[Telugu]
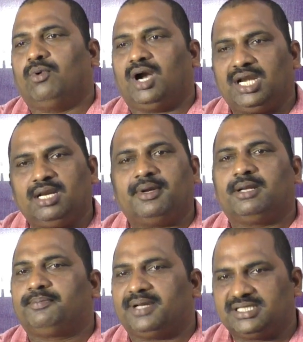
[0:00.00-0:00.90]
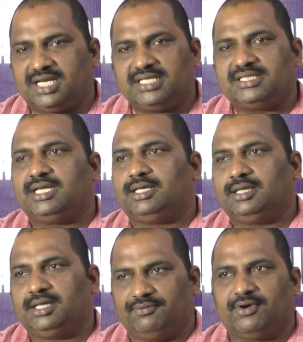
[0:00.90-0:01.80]
వాళ్ళని మనం ప్రెషరైజ్
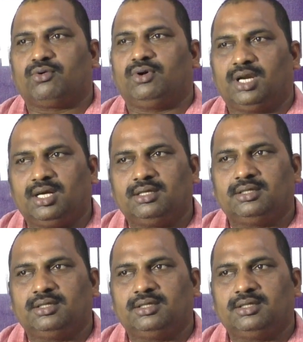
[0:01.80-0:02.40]
ఇవ్వకుండా